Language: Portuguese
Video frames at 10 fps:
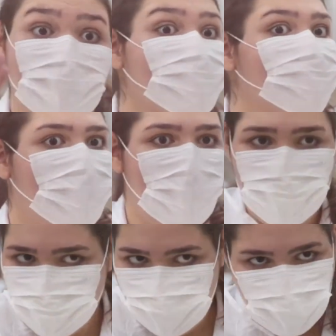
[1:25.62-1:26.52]
que tem uma
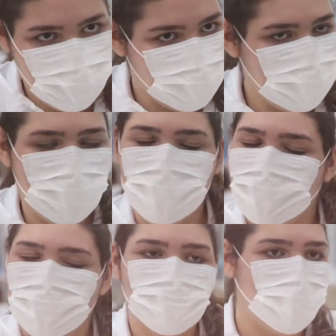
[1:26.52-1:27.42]
proposta de
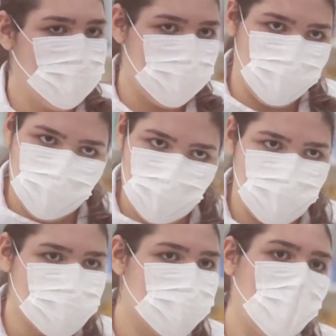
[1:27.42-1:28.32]
tratamento
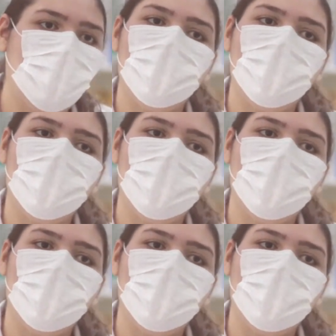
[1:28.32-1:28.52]
curativo, que é